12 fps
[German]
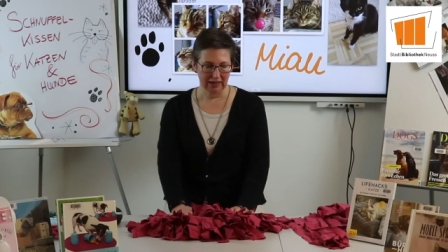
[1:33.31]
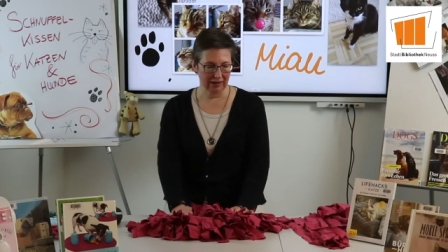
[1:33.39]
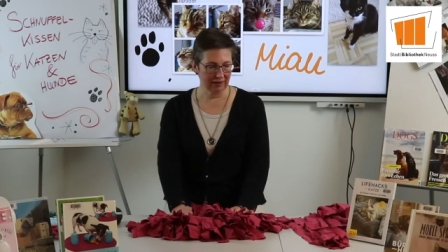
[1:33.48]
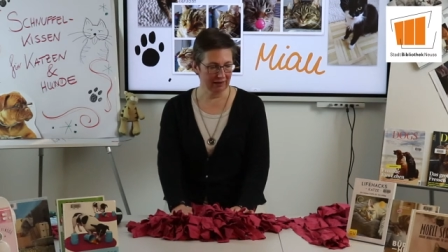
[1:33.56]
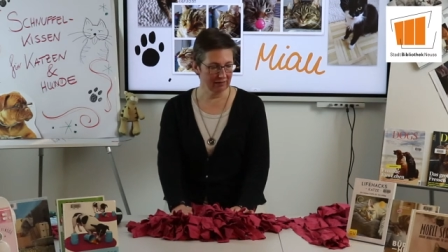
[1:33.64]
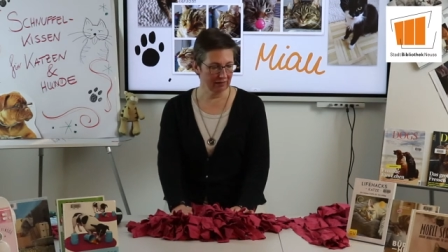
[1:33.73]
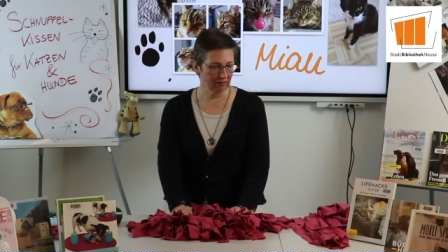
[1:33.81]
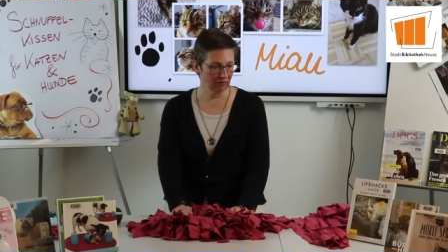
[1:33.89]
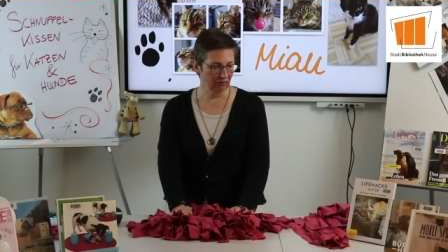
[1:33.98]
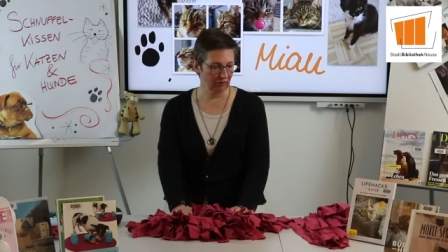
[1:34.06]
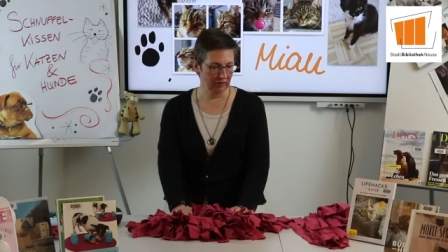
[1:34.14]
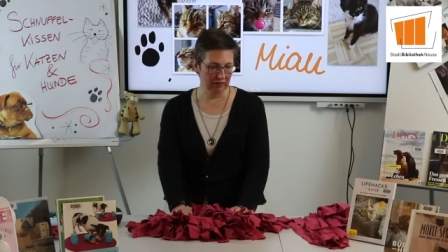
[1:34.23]
relativ
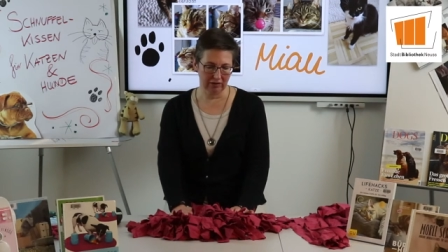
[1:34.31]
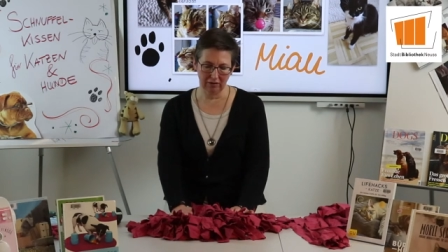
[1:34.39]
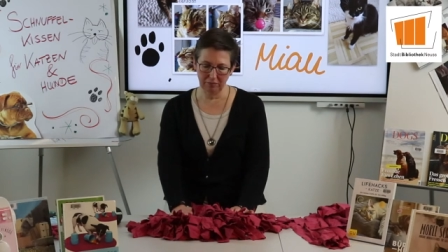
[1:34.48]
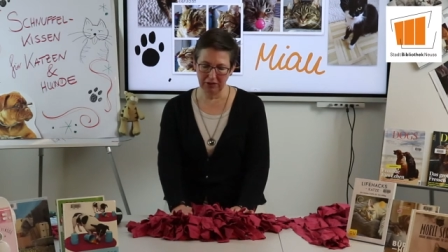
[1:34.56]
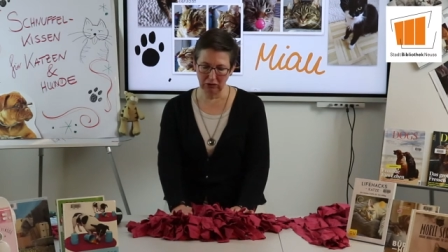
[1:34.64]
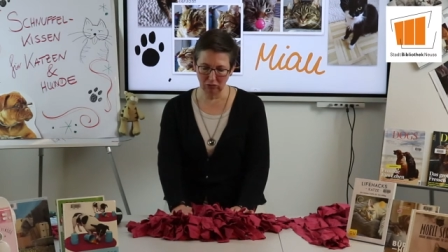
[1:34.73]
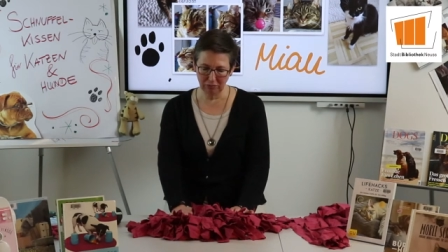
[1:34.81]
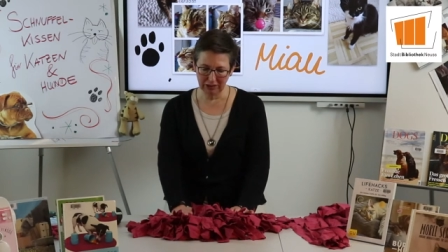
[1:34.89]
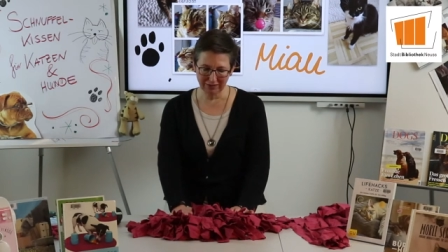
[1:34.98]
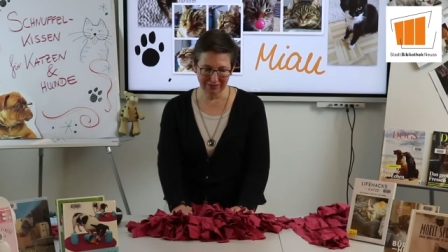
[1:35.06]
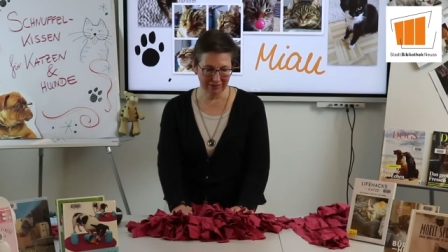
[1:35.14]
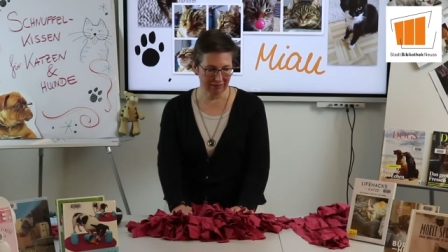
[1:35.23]
viel
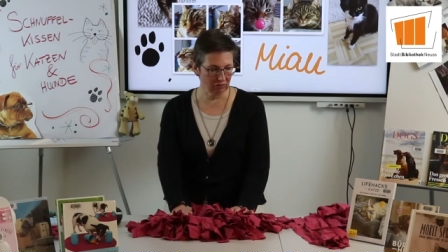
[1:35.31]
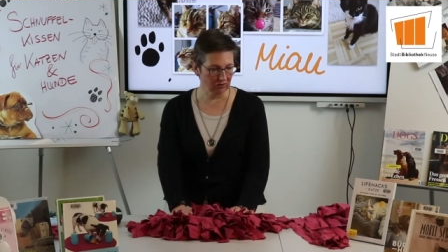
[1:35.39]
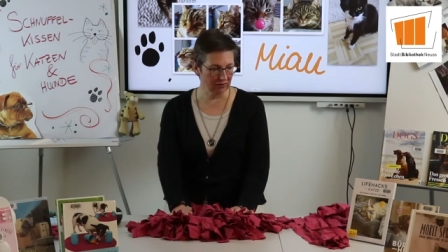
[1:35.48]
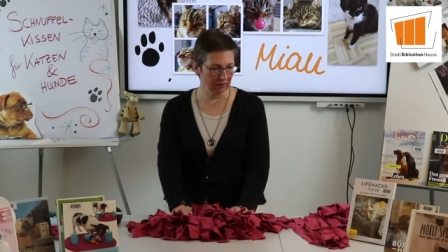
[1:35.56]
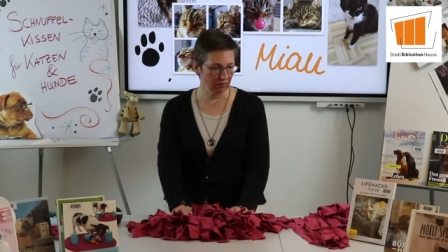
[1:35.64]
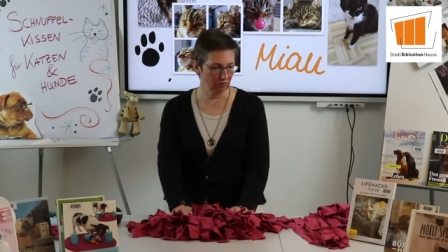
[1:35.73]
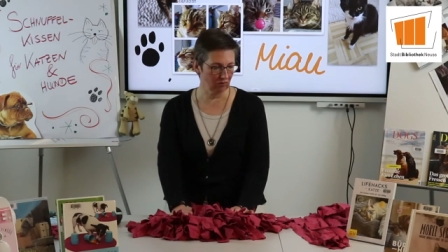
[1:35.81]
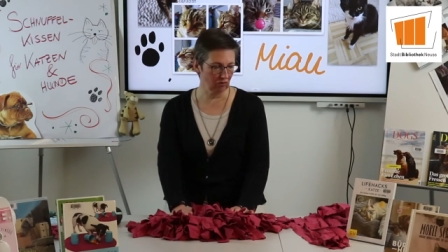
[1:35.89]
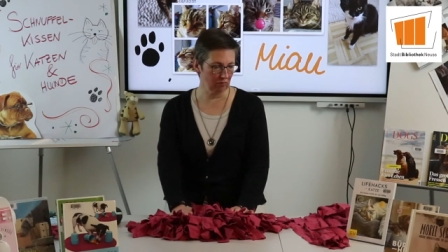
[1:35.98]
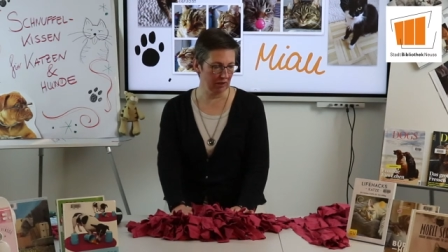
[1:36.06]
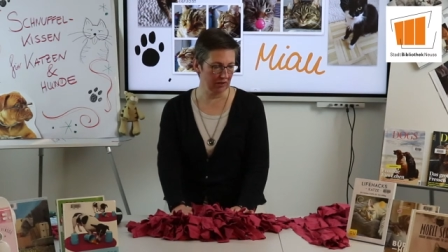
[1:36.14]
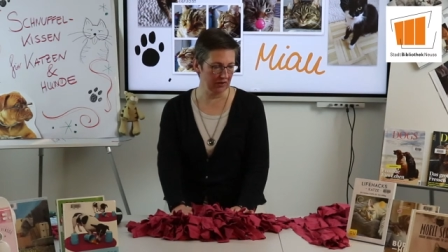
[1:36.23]
Mikroplastik rausgeht und
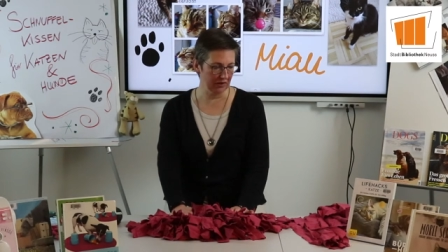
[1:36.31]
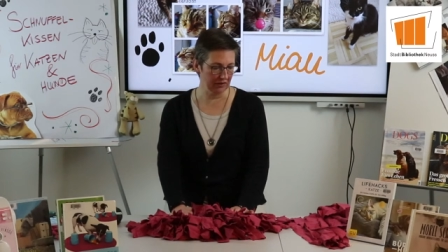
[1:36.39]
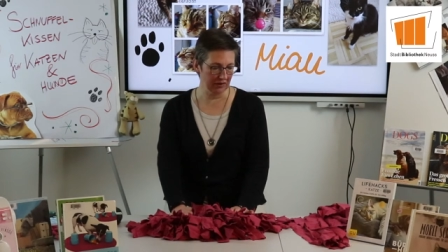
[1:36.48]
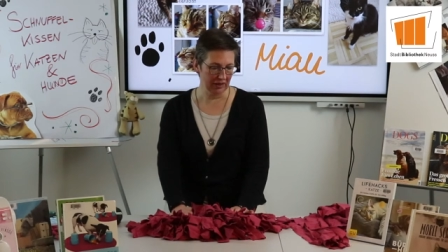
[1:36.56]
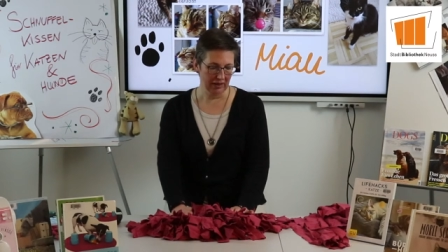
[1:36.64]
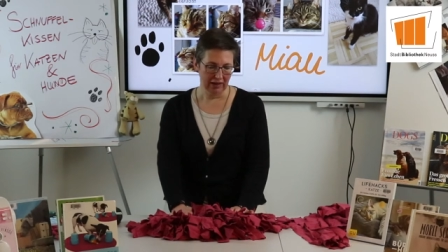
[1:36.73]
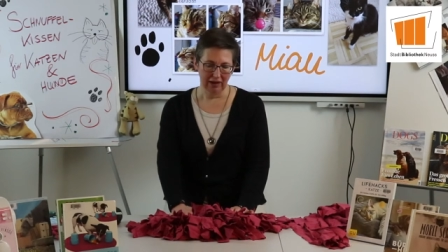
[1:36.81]
zum anderen,